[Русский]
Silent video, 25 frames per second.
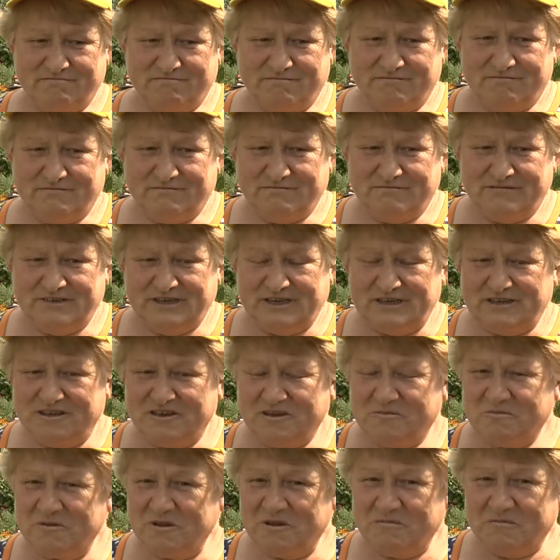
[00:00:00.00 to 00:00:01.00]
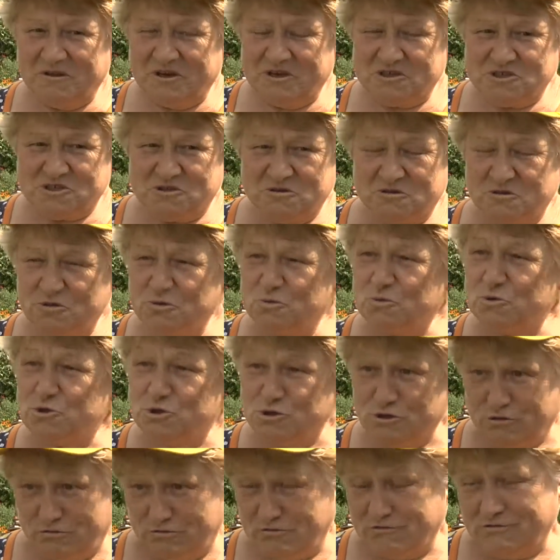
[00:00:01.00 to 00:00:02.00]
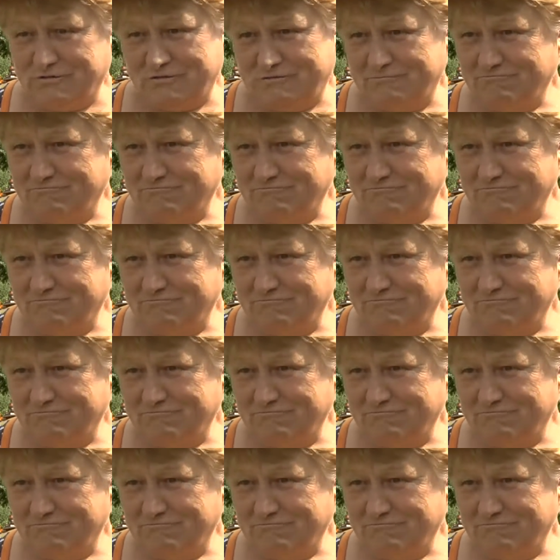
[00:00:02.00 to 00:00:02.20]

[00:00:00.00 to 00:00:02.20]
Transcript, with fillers: Ну, я так понимаю, что это учет.